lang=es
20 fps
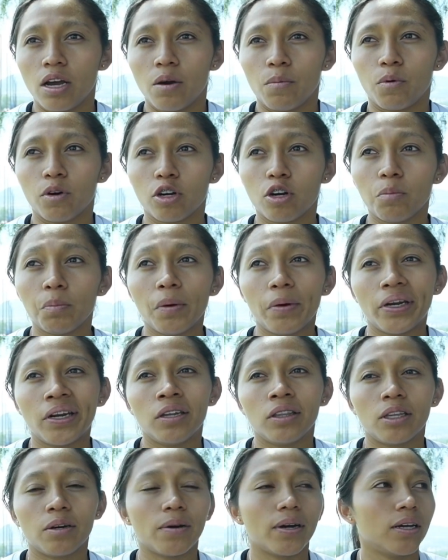por cómo ha
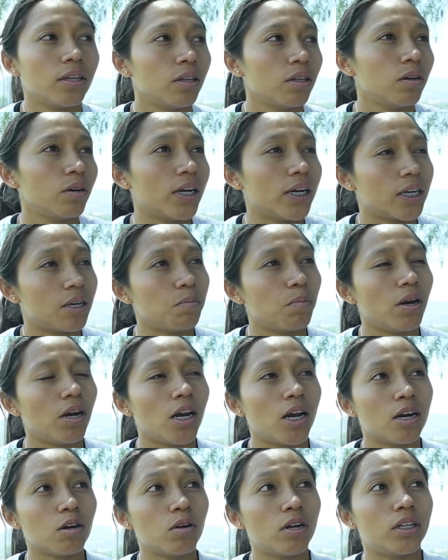venido trabajando el equipo a
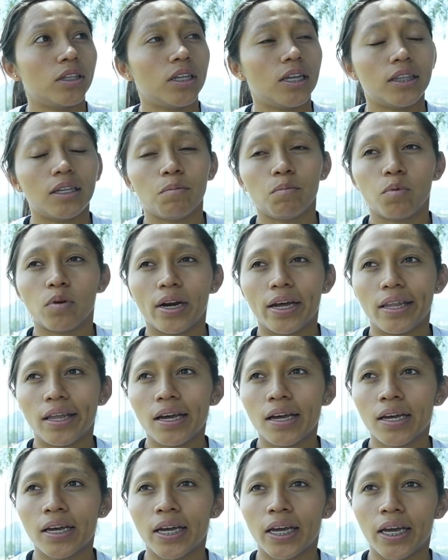lo largo de la
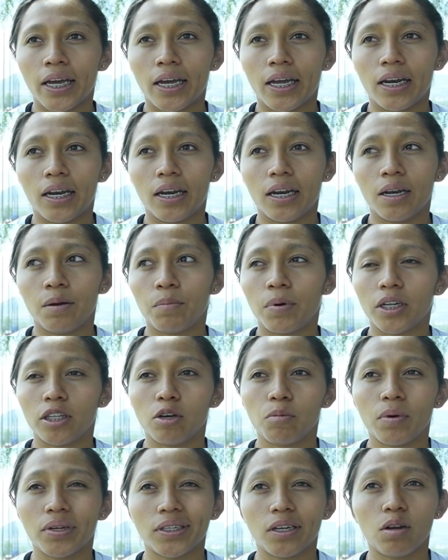temporada. El
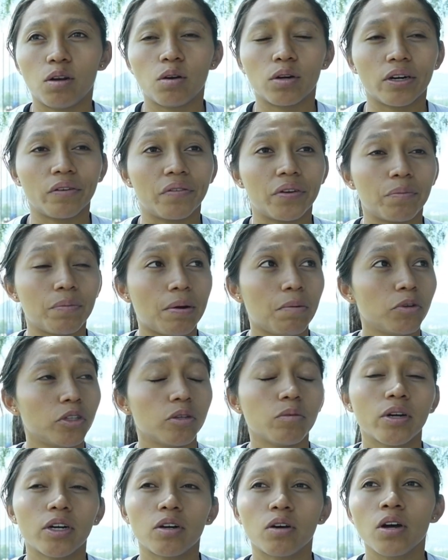partido pasado lo
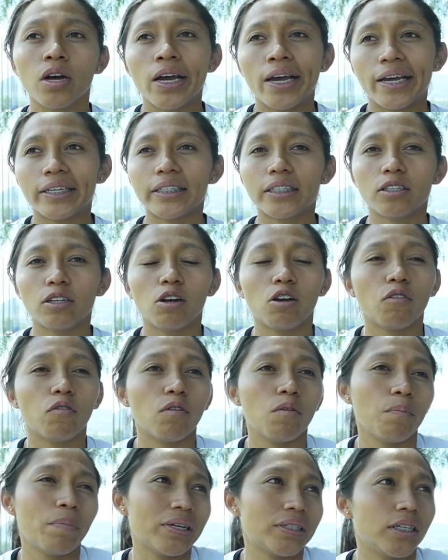reafirmamos y bueno, ese solo
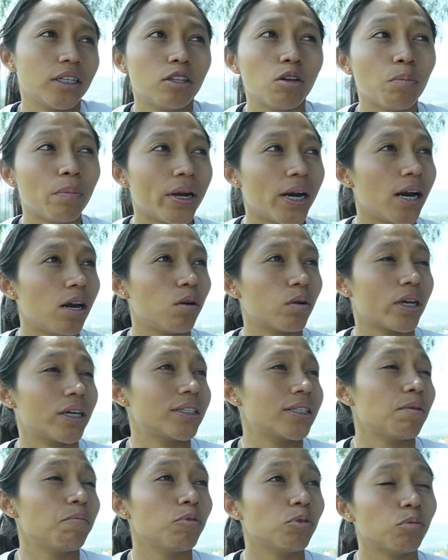fue un pasito para lo
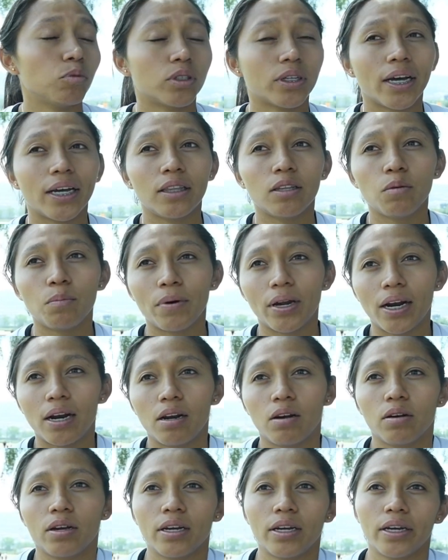que estamos buscando, para
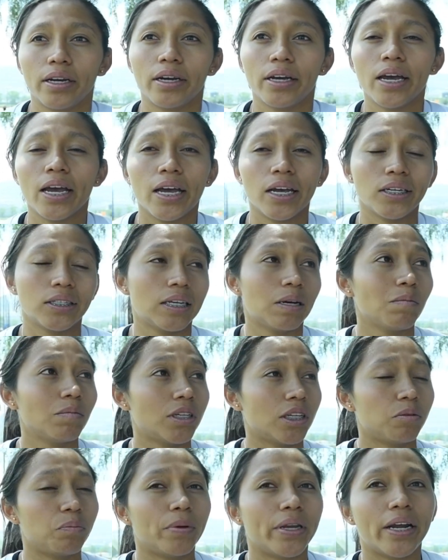lo que
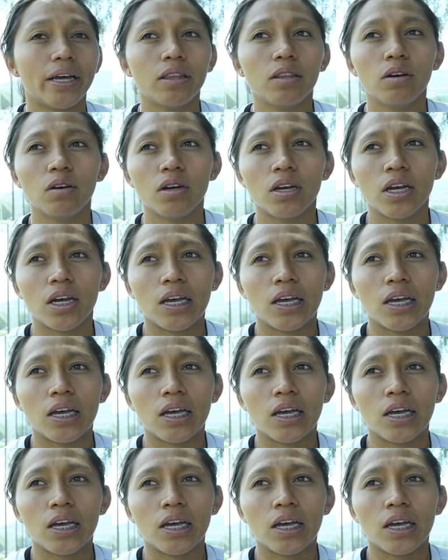estamos aspirando